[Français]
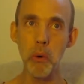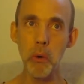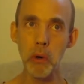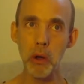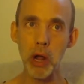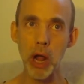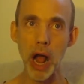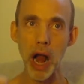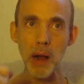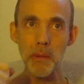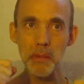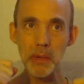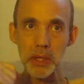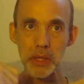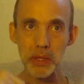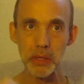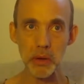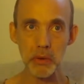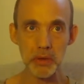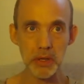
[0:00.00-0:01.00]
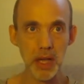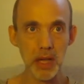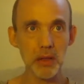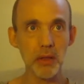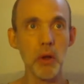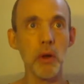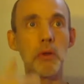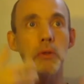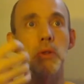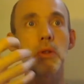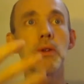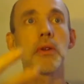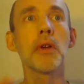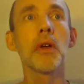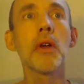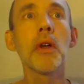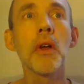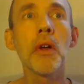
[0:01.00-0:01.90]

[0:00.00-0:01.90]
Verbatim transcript: au calme, sans attente